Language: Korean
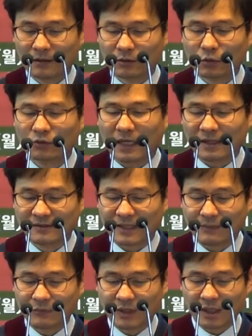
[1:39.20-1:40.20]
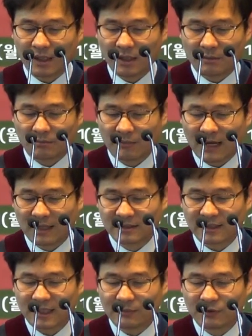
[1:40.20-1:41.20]
또 다른 사람들이 많은
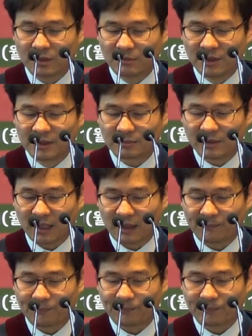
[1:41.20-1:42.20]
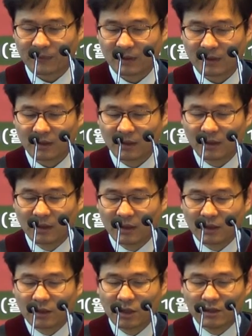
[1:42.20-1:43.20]
사람들이 믿었습니다.
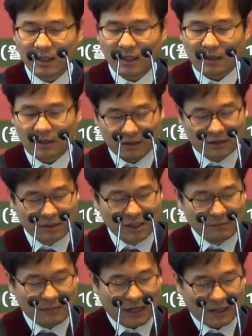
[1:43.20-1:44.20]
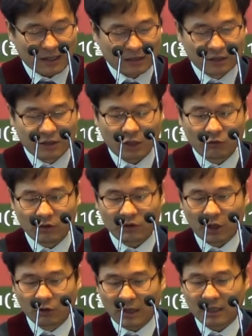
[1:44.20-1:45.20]
그런데 이 말의 그 결,
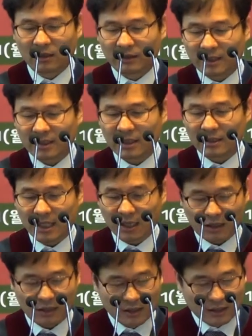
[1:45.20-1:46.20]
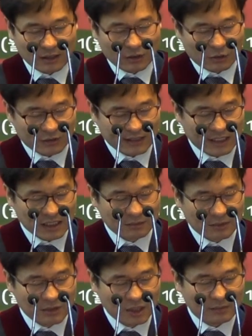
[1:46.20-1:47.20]
결과는 어떻게 됐느냐?
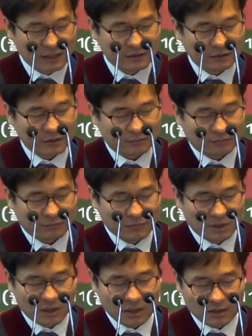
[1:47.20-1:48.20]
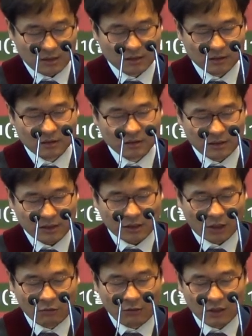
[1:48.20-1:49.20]
42절 말씀이 그들의
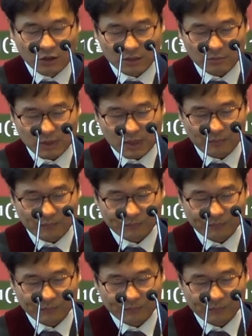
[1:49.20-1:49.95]
결과는 것입니다.